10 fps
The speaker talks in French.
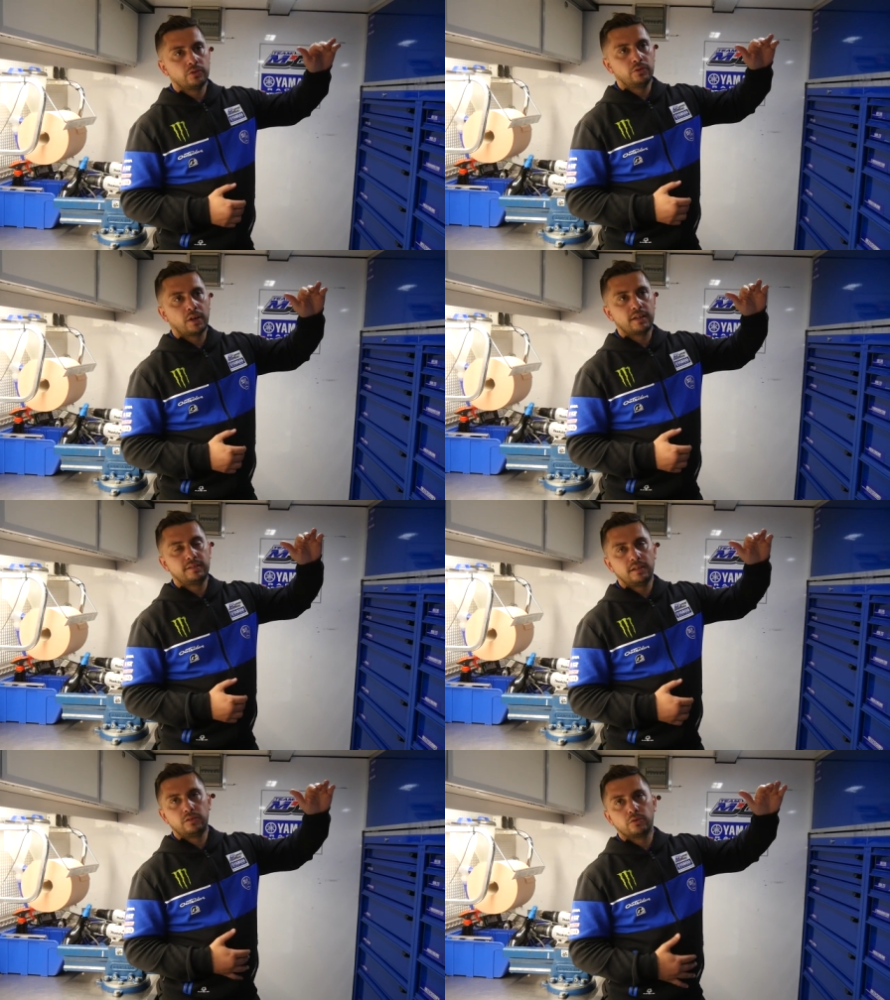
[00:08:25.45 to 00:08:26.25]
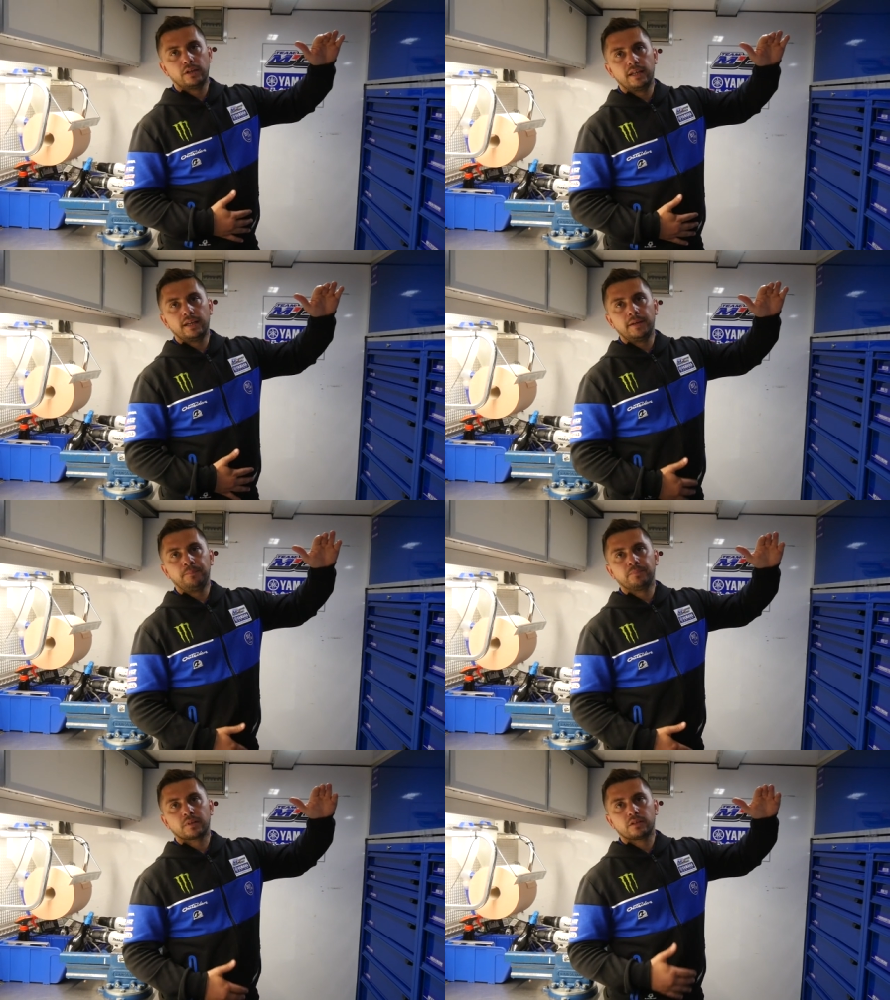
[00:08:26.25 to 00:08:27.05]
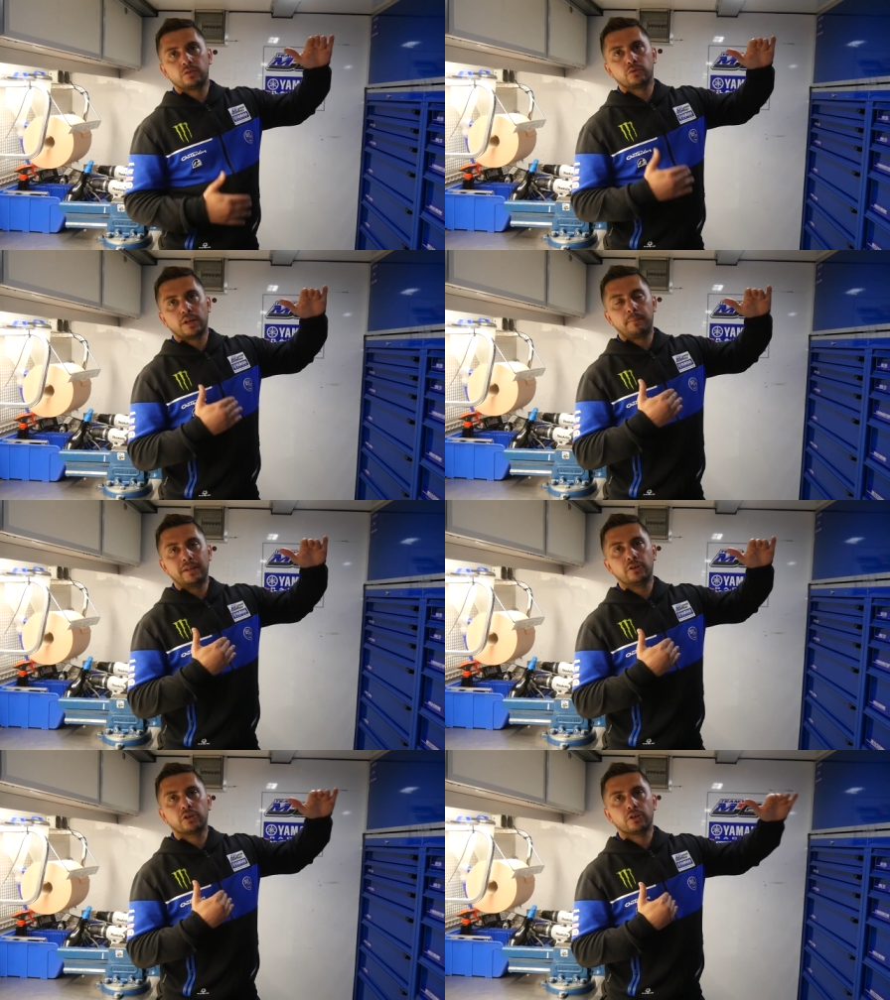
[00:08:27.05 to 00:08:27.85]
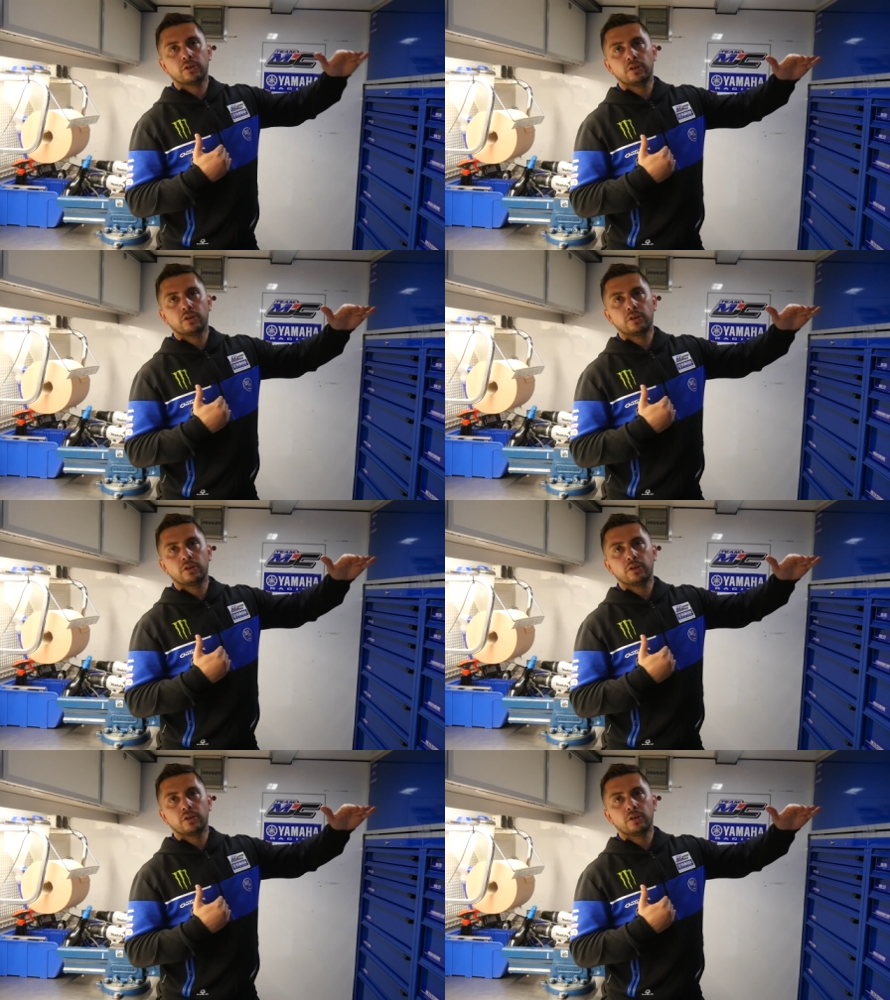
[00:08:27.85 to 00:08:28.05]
de rester sur les, sur les paddocks.